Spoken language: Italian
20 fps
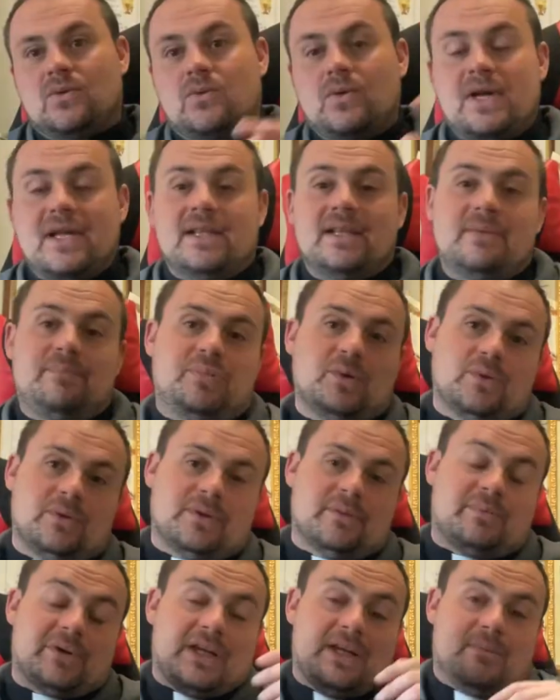Quindi
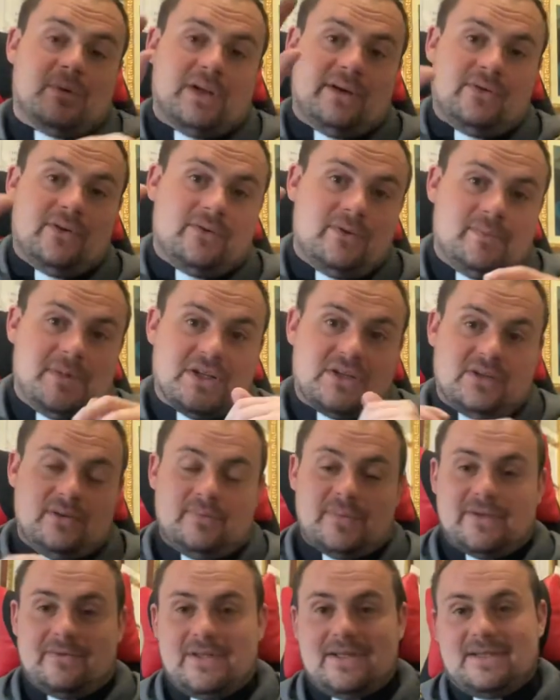punto primo l'avevo messo
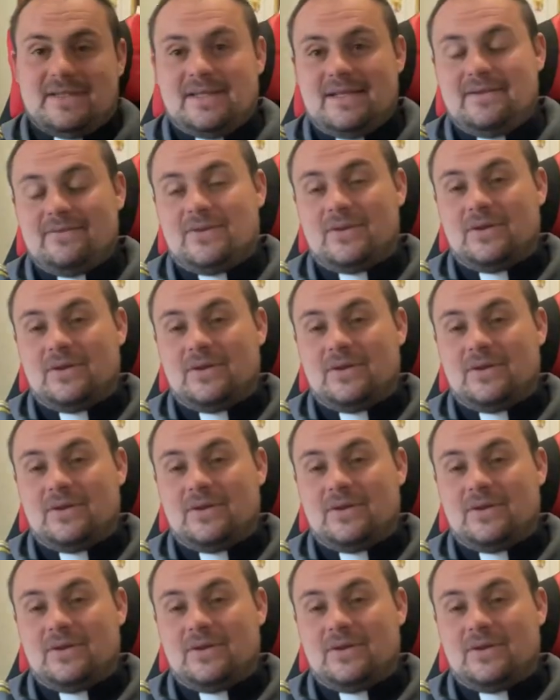in preventivo.